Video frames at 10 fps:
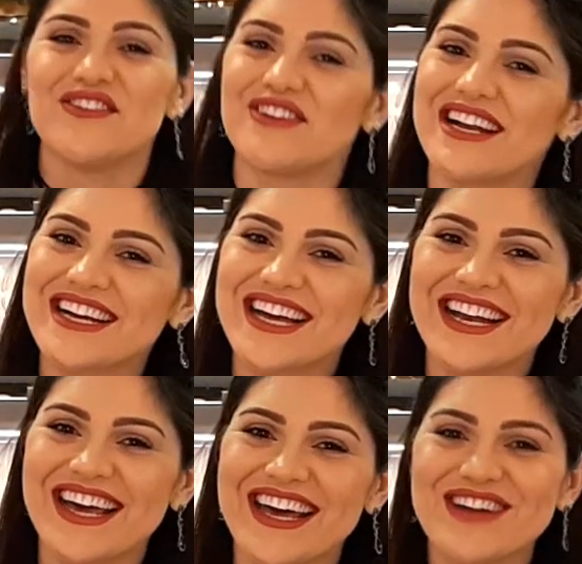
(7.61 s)
Fala
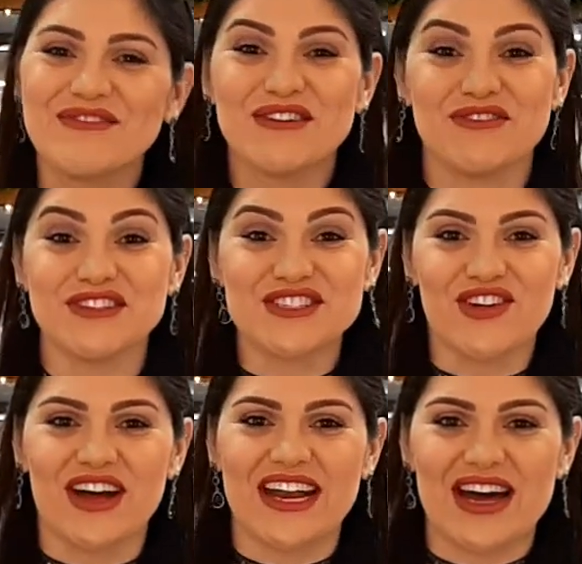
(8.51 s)
galera, bem-vindos
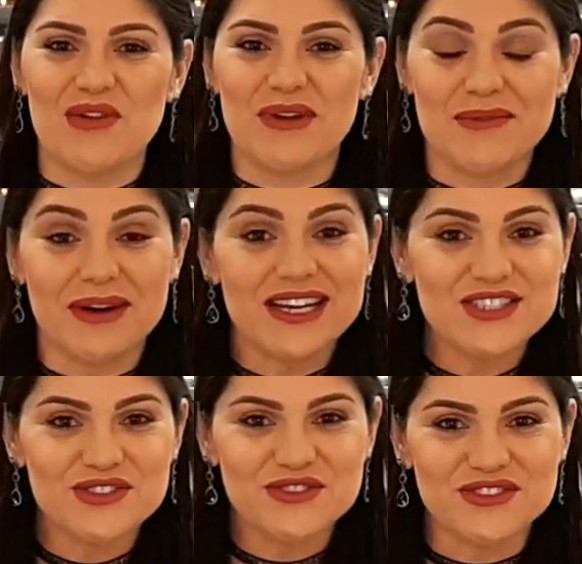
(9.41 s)
ao canal para mais
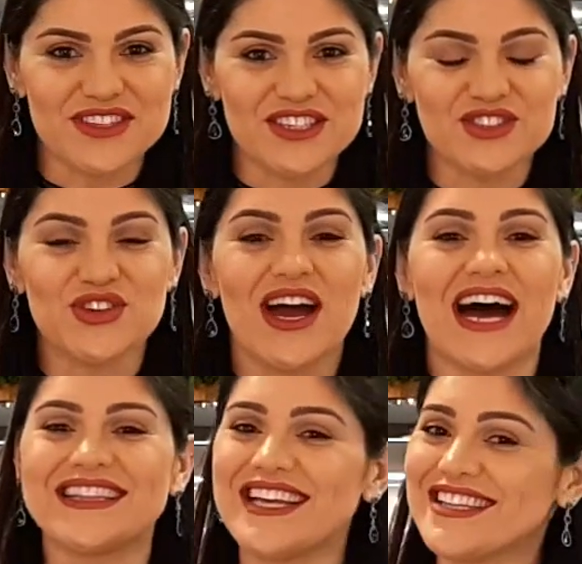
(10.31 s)
um vídeo.
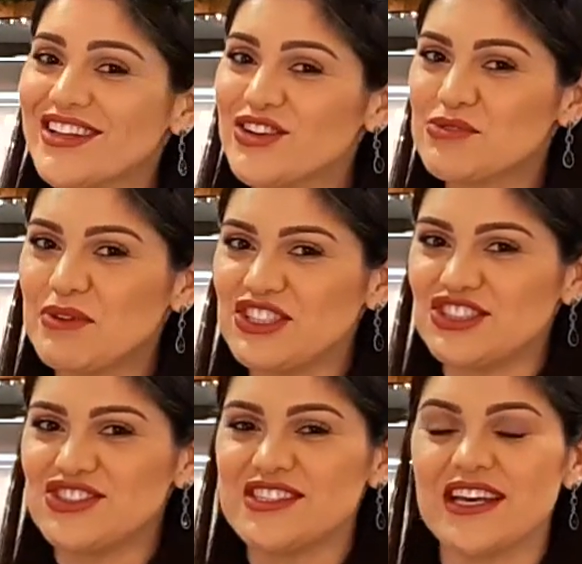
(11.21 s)
Atendendo aos
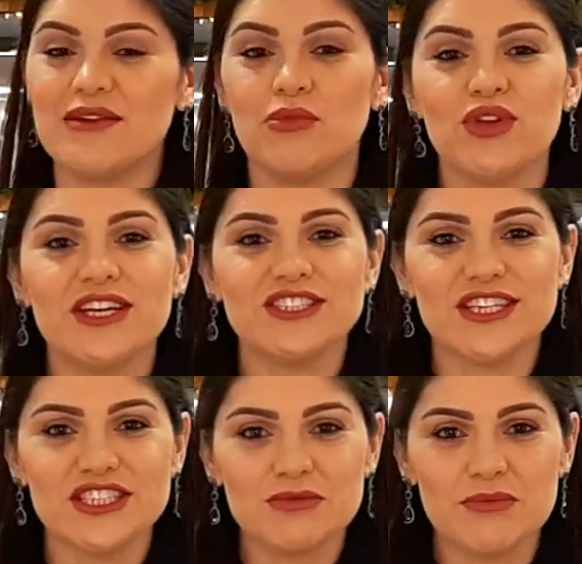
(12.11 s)
pedidos aí, muita
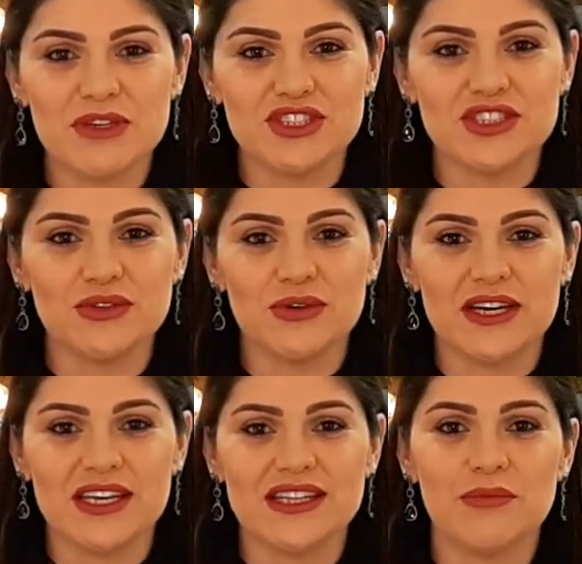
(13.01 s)
gente me pediu
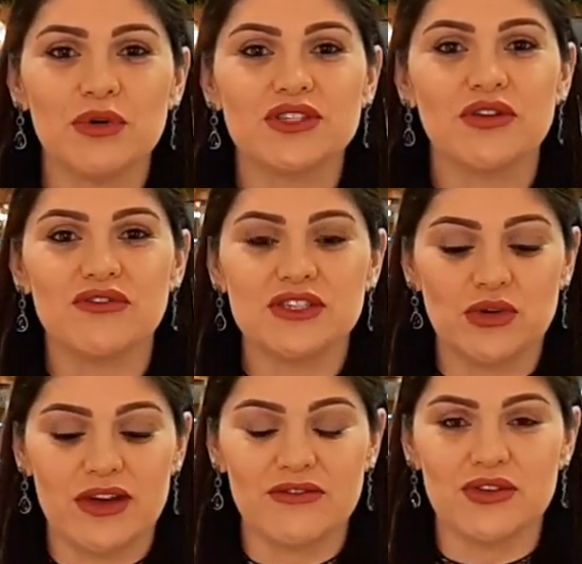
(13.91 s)
aí, depois que eu fiz o
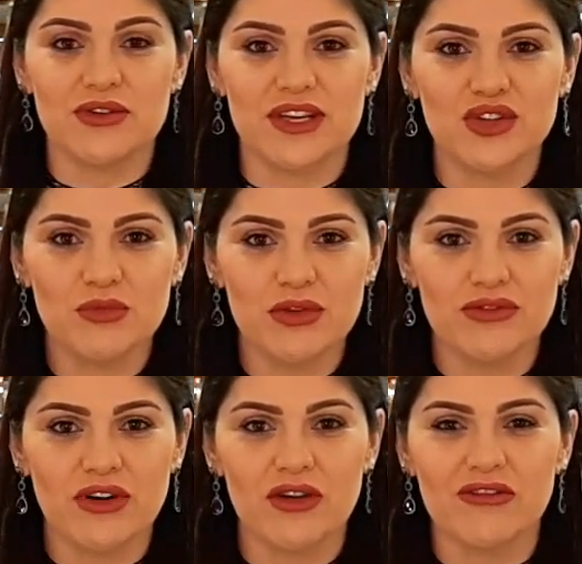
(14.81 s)
review aqui do meu
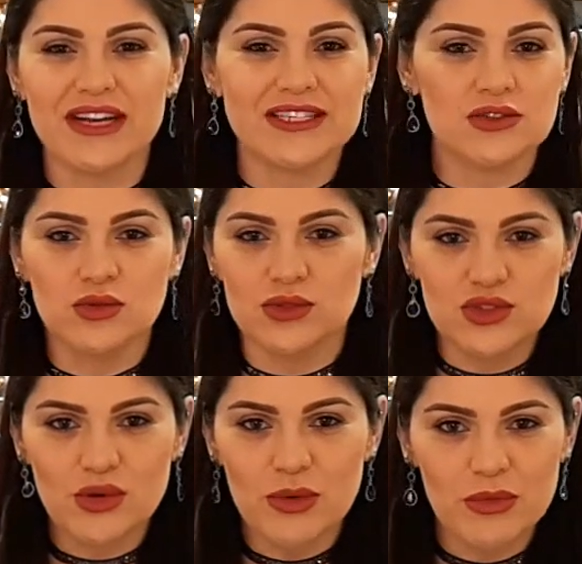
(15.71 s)
fogão, falei tudo
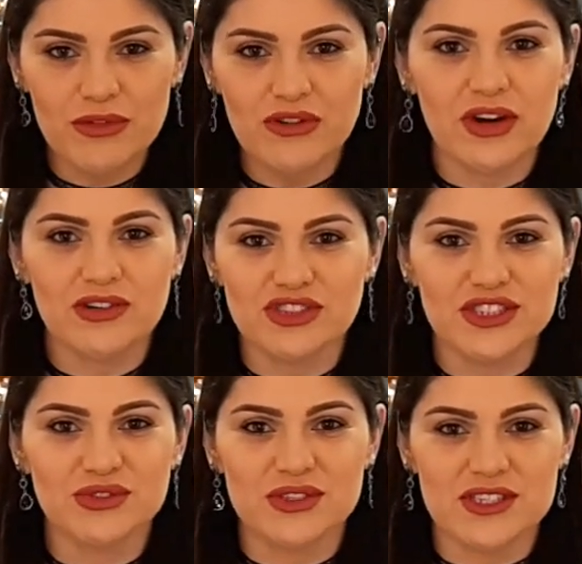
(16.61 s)
sobre o meu fogão de
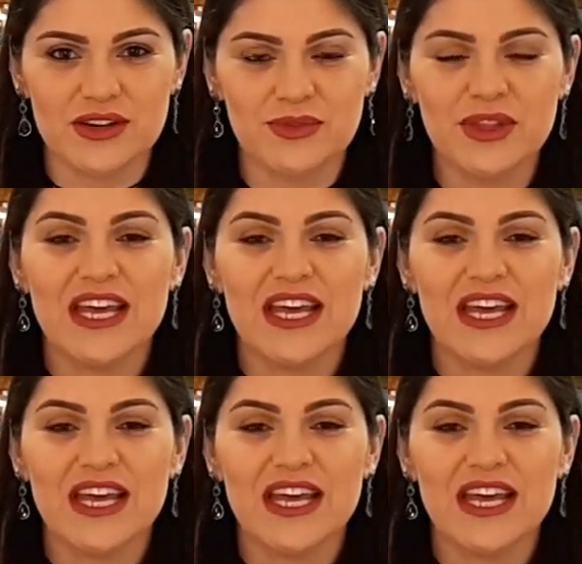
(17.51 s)
indução.